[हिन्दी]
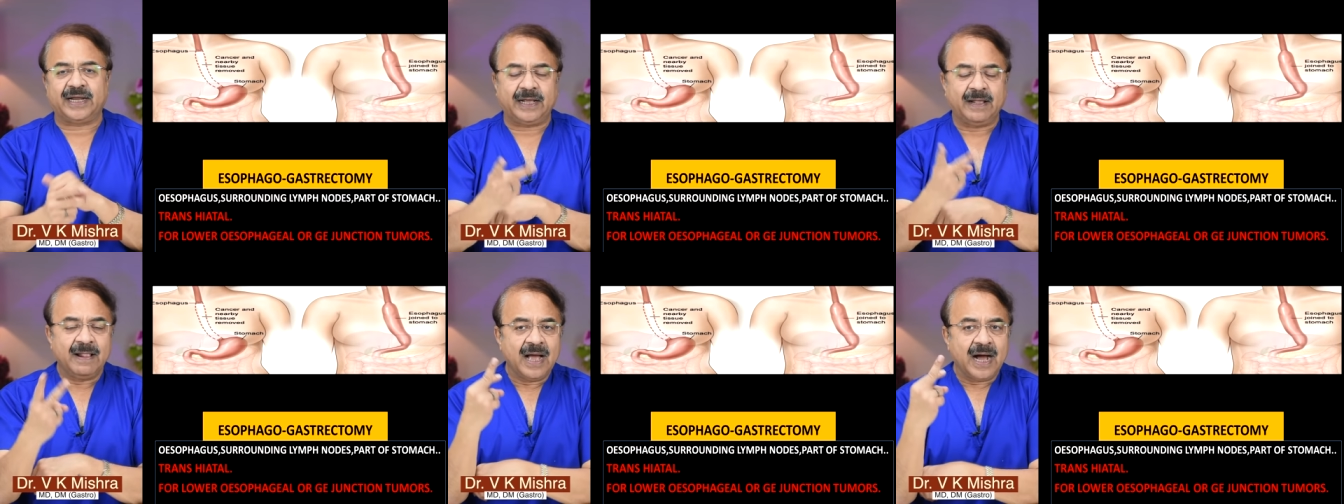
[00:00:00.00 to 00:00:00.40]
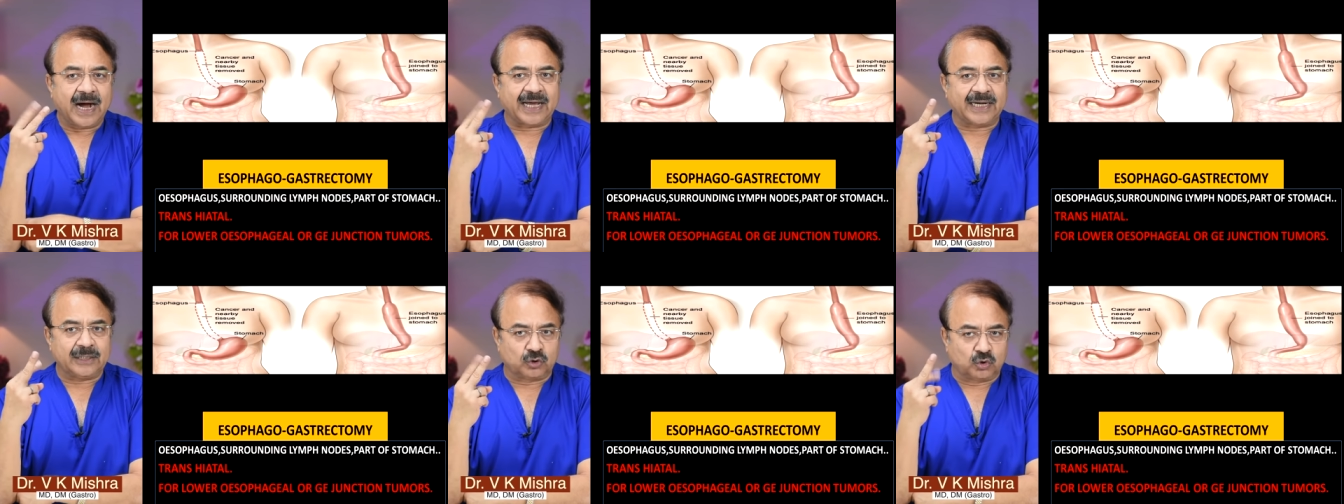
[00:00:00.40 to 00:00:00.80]
है
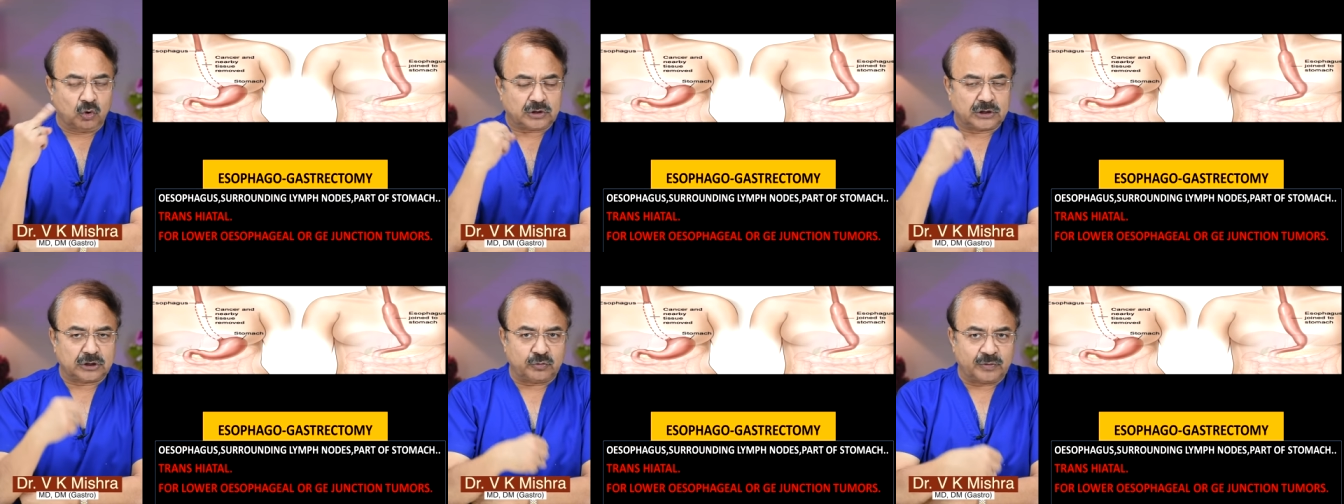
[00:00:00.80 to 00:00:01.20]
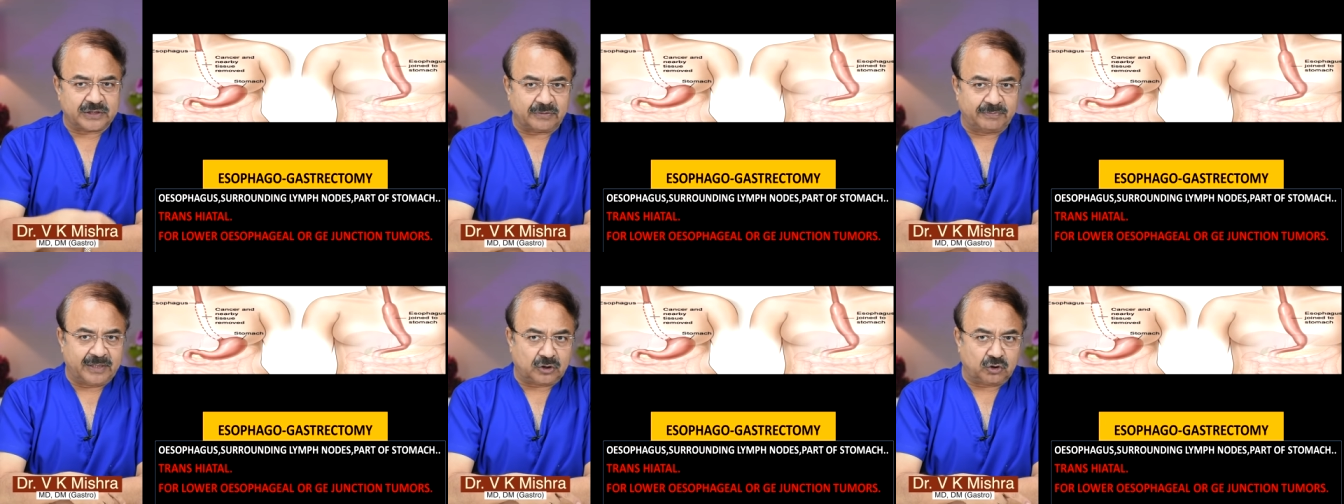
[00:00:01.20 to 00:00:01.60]
अगर ये दो
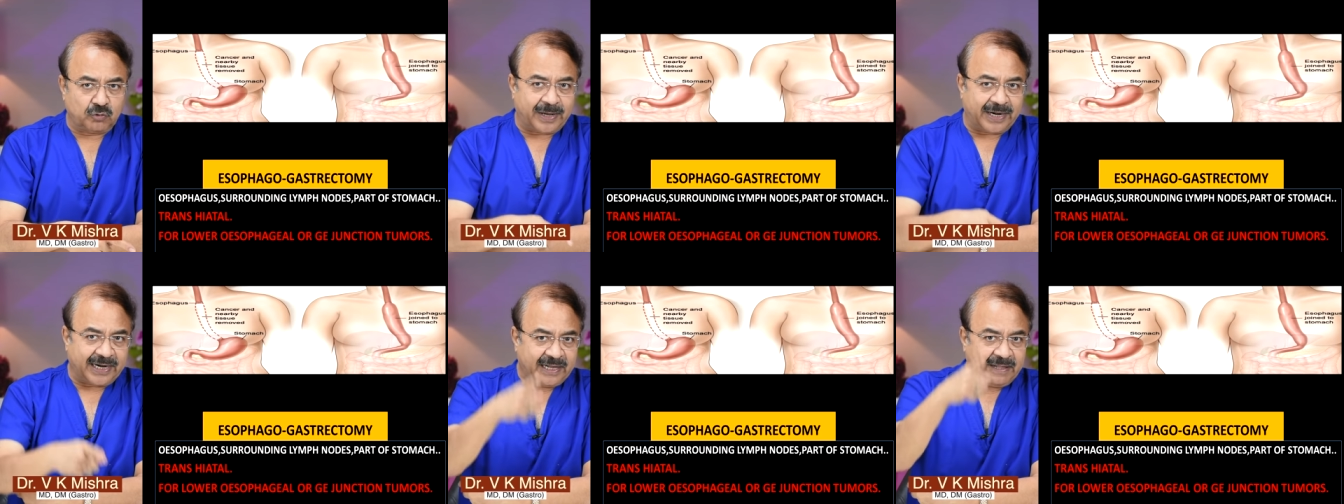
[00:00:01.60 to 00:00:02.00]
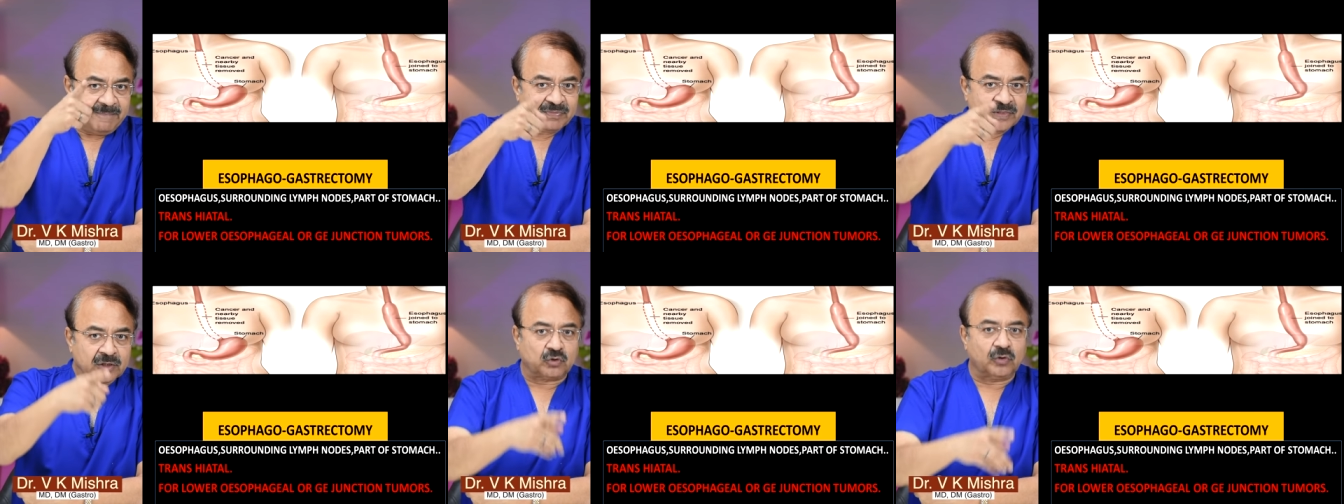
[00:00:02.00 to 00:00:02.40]
सिचुएशन में ट्यूमर है
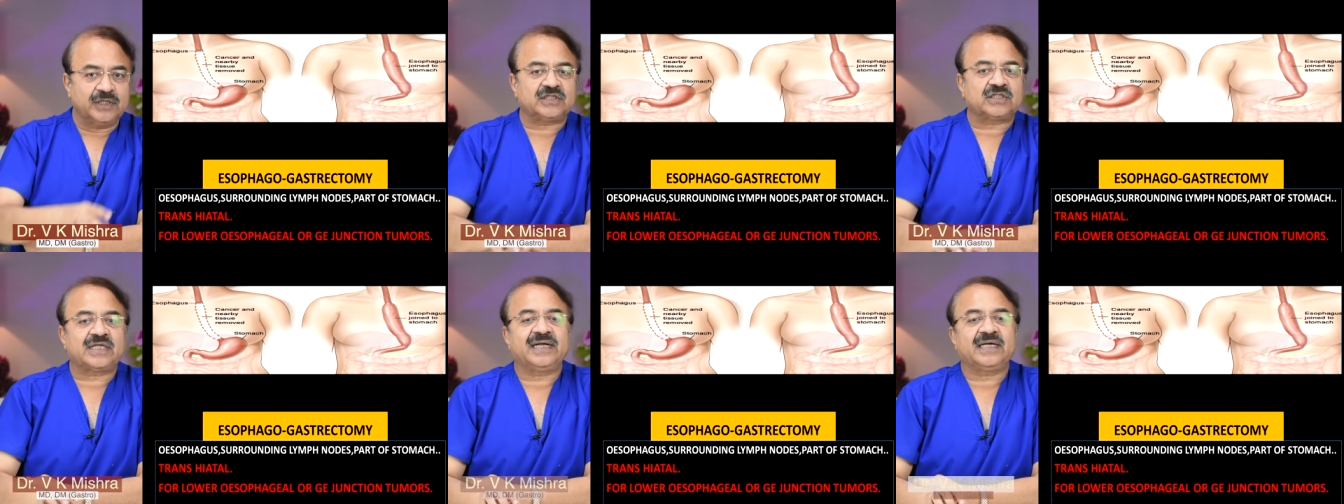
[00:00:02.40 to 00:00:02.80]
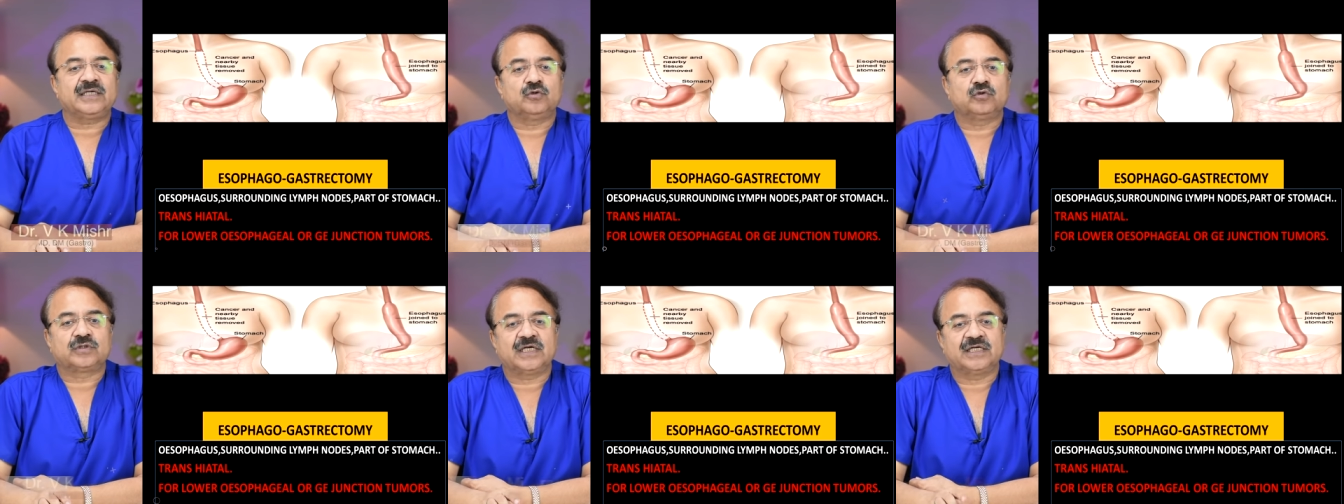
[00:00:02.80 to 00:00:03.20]
तो इस तरह
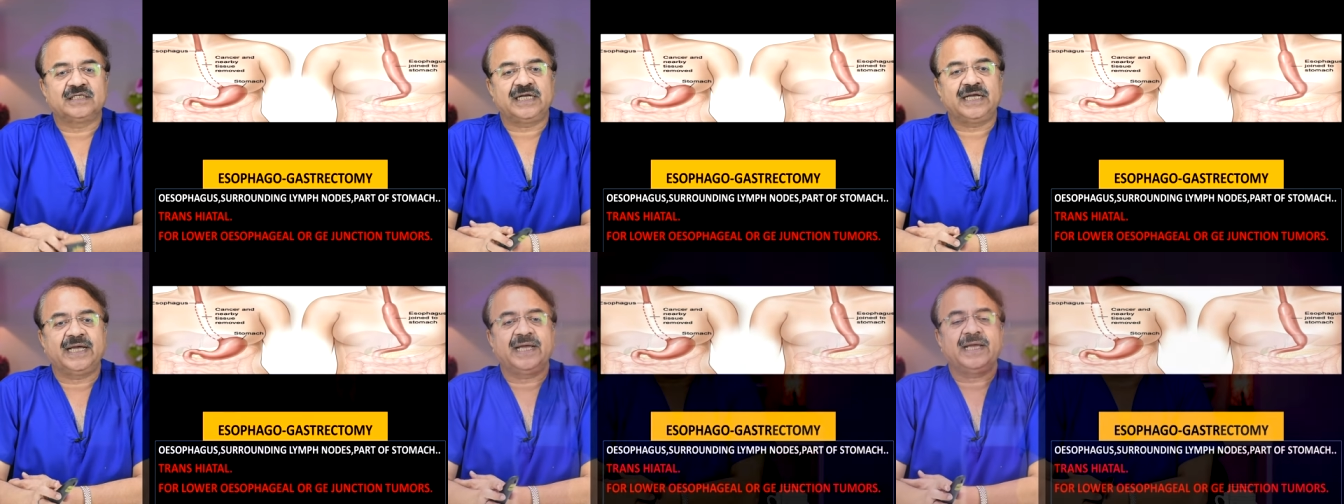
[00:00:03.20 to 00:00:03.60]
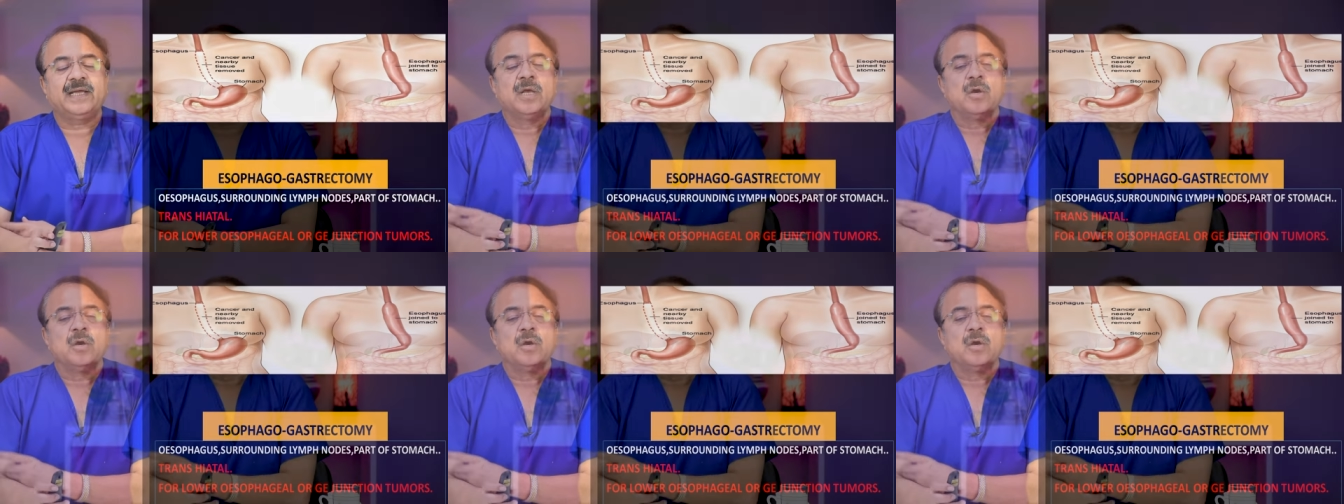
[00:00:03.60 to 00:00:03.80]
की जो सर्जरी है